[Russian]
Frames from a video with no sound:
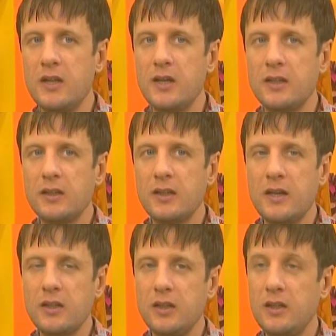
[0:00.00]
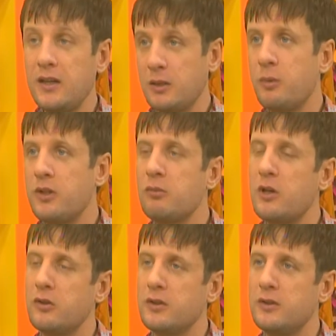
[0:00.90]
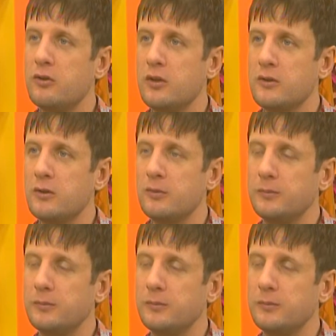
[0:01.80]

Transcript: это так, и я это понимаю, эту ситуацию.